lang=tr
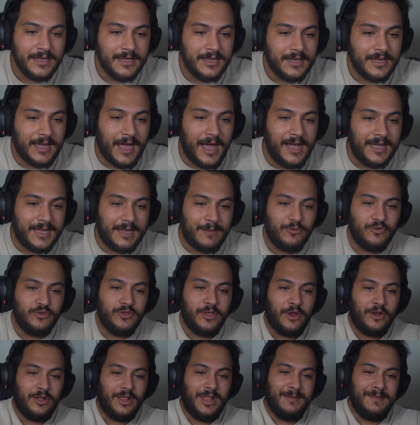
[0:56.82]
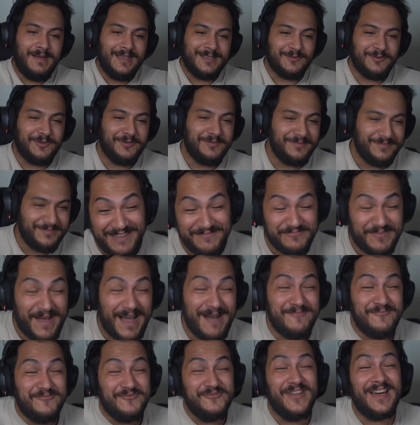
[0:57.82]
Kanka bunlar olamaz. Bu,
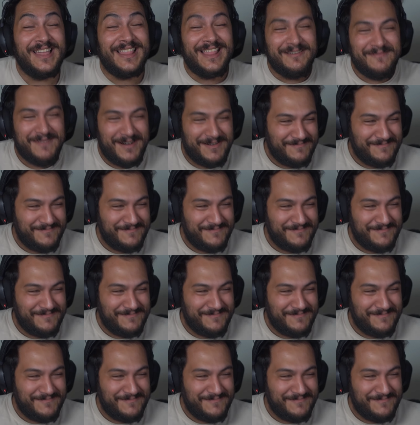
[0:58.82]
ben bunu alamam